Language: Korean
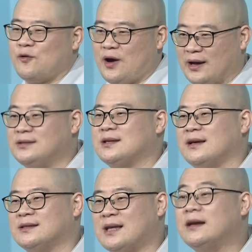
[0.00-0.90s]

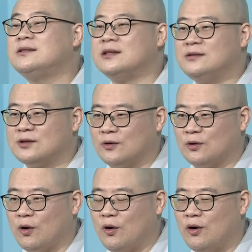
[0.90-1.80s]
굉장히
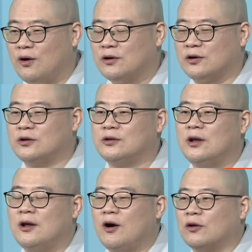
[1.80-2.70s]
상징적으로 그런
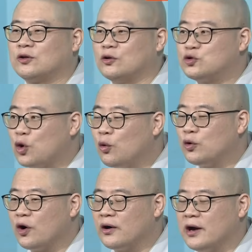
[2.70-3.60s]
어떤
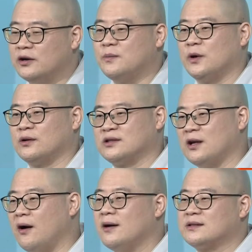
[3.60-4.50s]
존경의
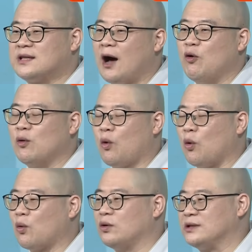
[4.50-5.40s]
의미로서 사원
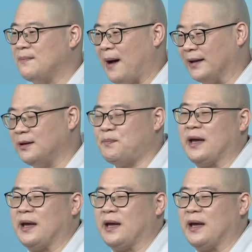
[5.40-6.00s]
곳곳에 많이